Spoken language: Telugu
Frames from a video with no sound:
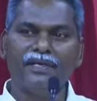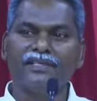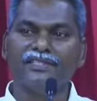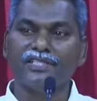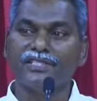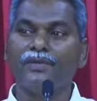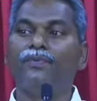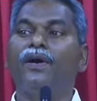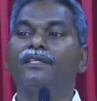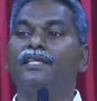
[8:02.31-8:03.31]
గారికి చేసిన
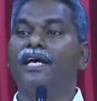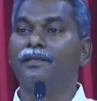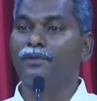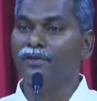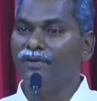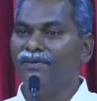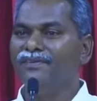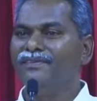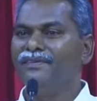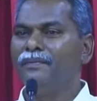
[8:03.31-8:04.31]
వాగ్దానములో
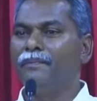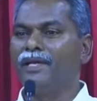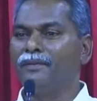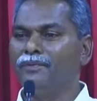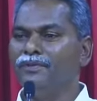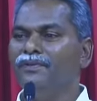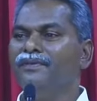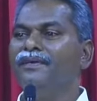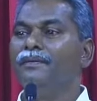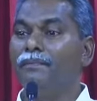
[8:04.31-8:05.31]
మనము
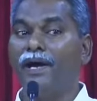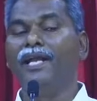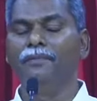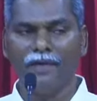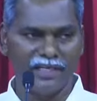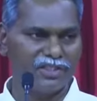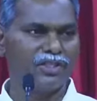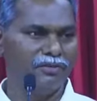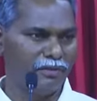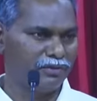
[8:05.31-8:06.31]

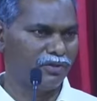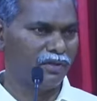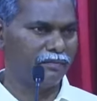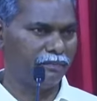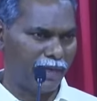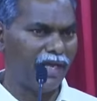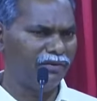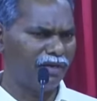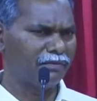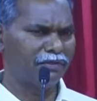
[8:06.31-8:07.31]
పాలిభాగస్థులం అవుతున్నాం
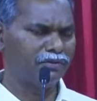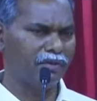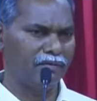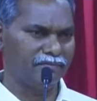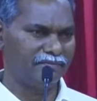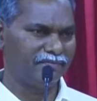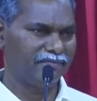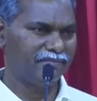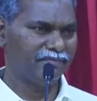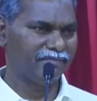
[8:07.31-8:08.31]
పాలివారం అవుతున్నాం
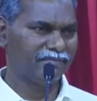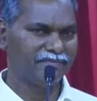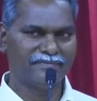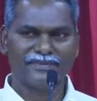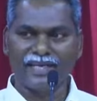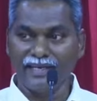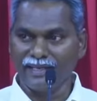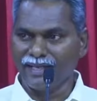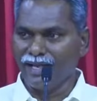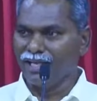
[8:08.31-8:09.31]
కానీ
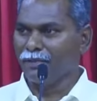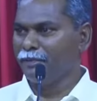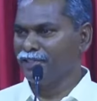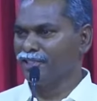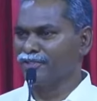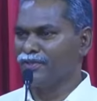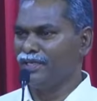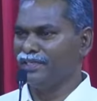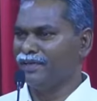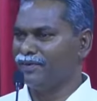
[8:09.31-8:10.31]
ఇంకా ఆక్యుపై
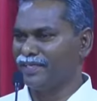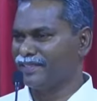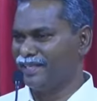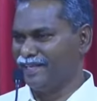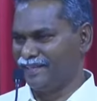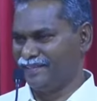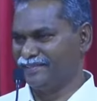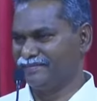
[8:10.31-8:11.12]
చేసుకోలేదు ఆ వాగ్దానాన్ని